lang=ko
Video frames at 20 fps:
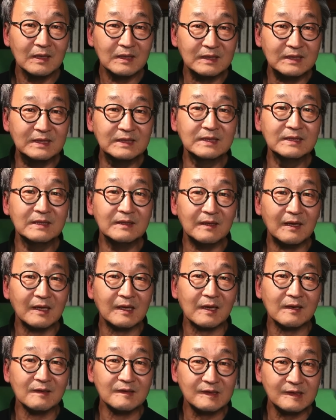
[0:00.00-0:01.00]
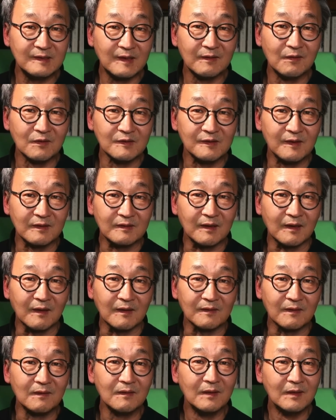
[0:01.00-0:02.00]
근대라는 시대정신에
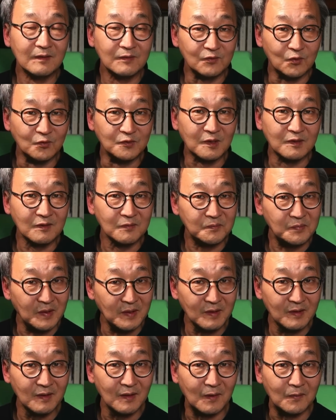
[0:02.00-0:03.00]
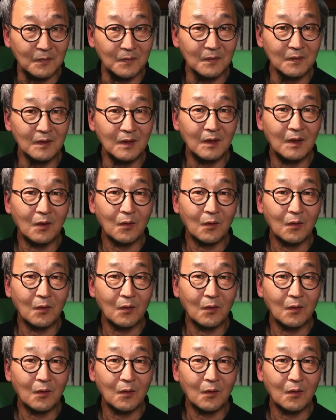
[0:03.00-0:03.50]
따라서 조선을 폐기하고